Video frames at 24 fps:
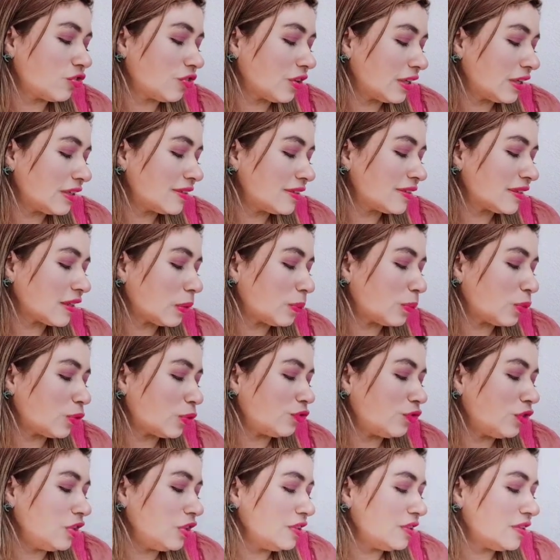vai estar por
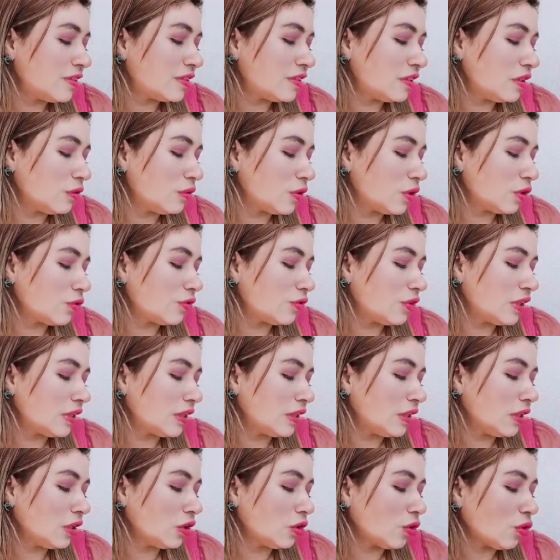R$
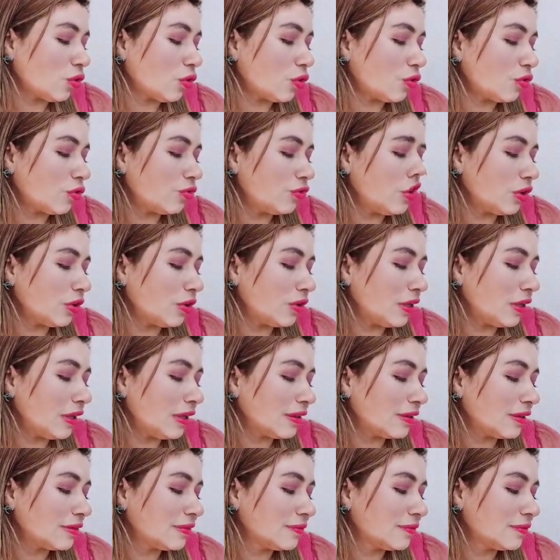25,99,
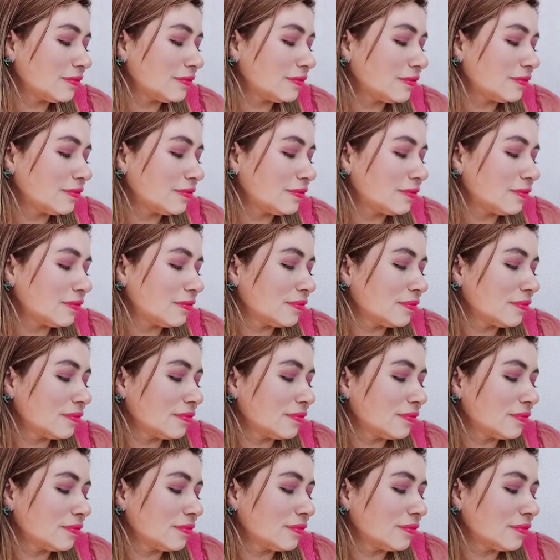olha.
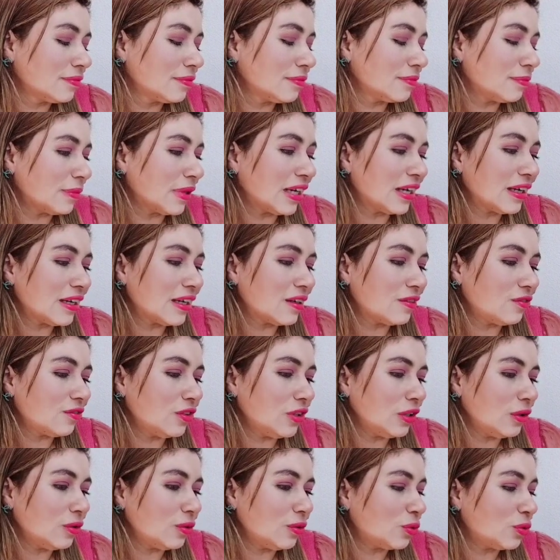
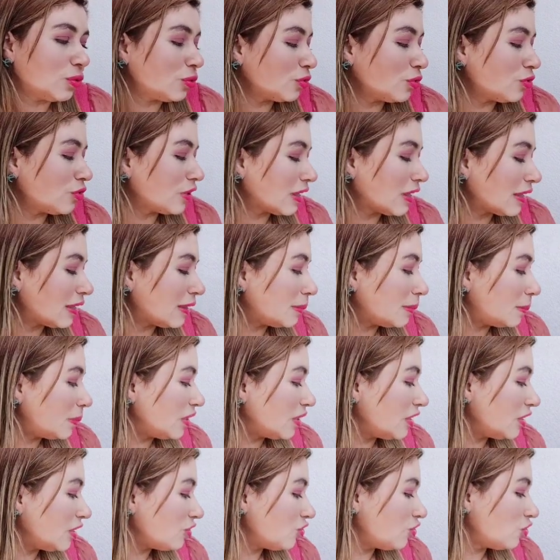Maravilhoso. Na
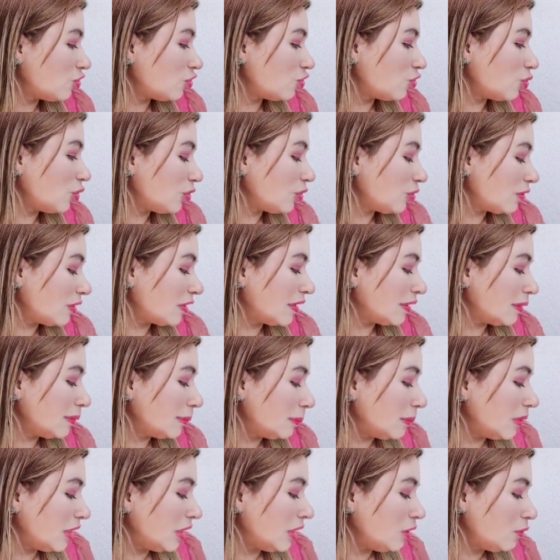campanha 18
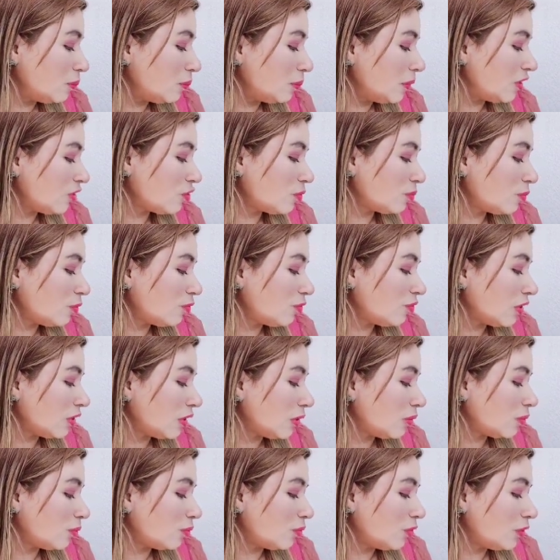também o mesmo
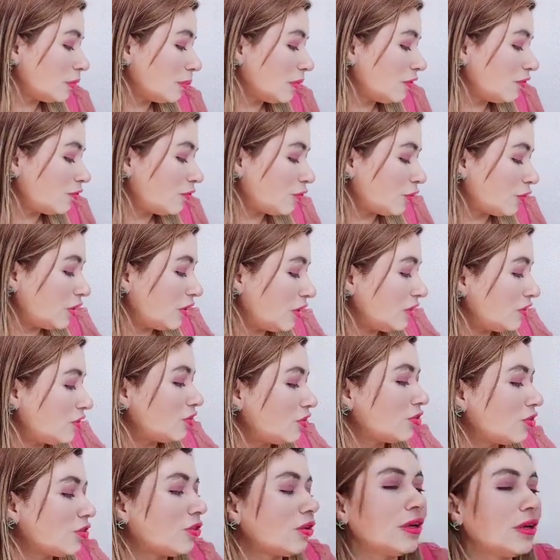valor, my
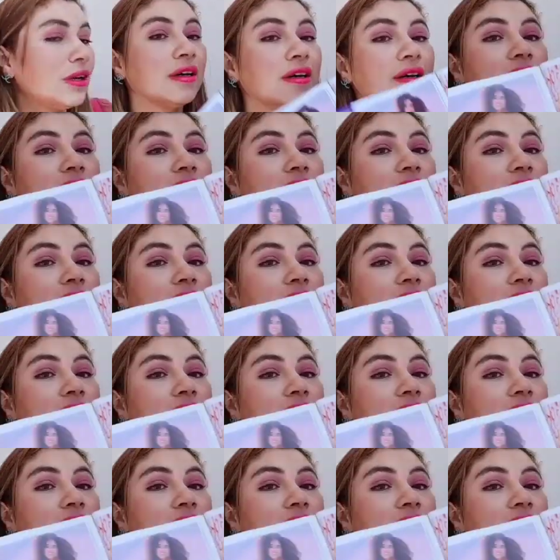friends, olha.